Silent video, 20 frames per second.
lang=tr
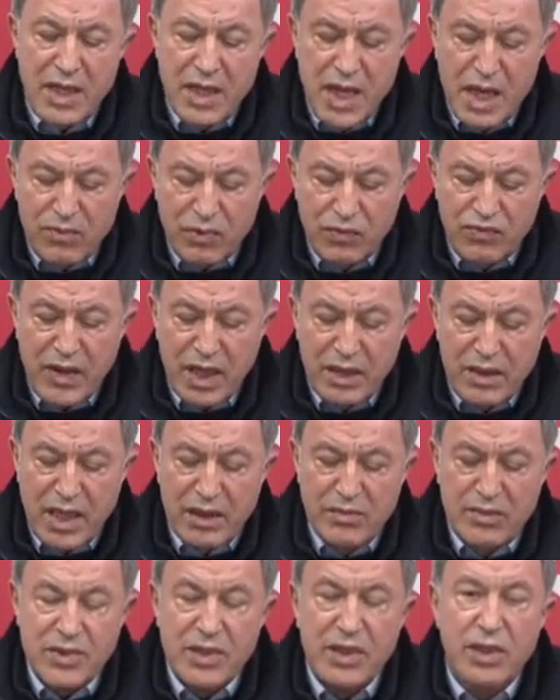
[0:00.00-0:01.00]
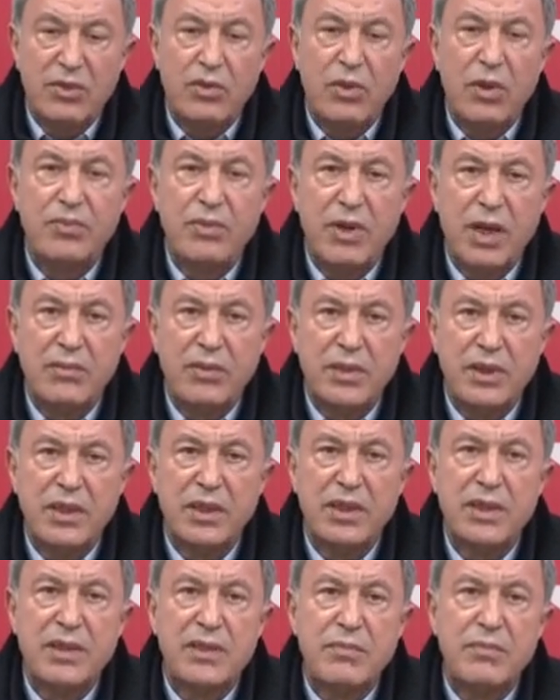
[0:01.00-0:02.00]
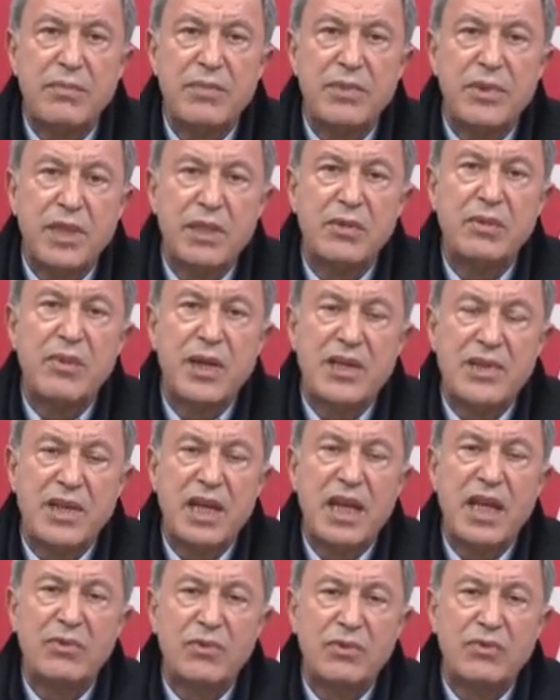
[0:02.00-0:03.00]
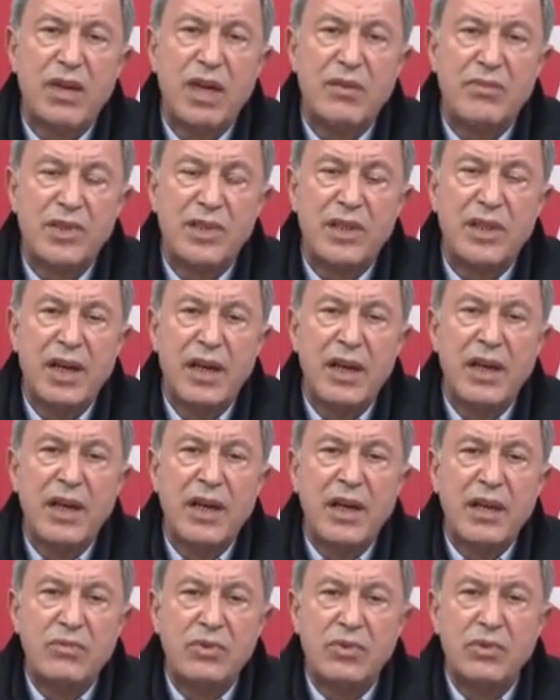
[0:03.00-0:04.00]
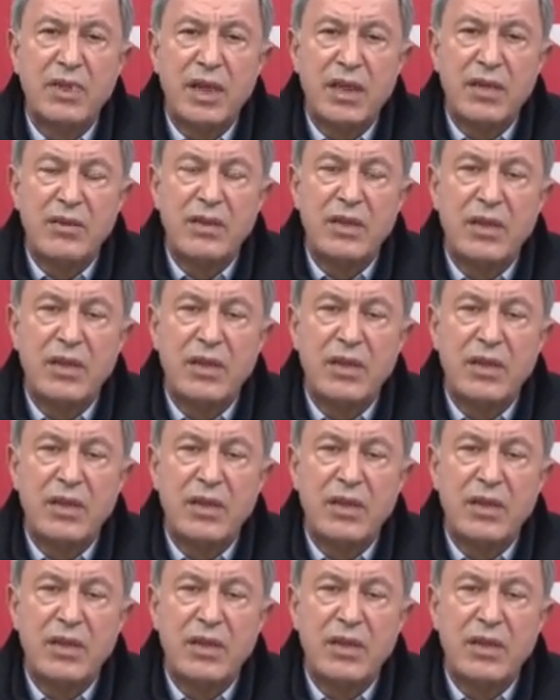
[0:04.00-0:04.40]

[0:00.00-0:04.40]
mutfaklarımızı toplam e, 25 seyyar mutfağımızı da burada e,